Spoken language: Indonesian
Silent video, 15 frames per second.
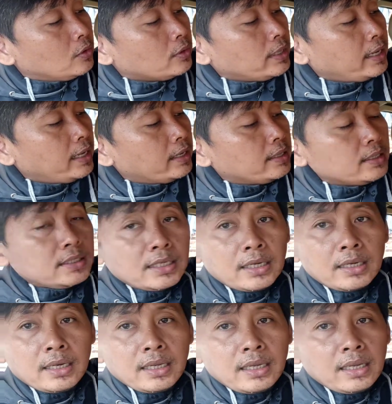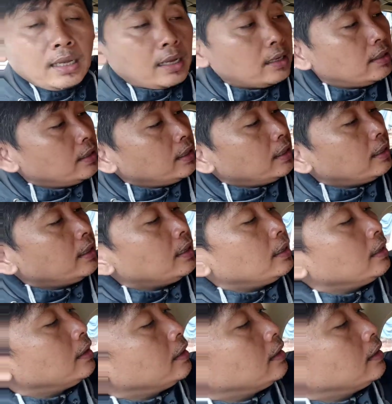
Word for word: Oke, di sini ada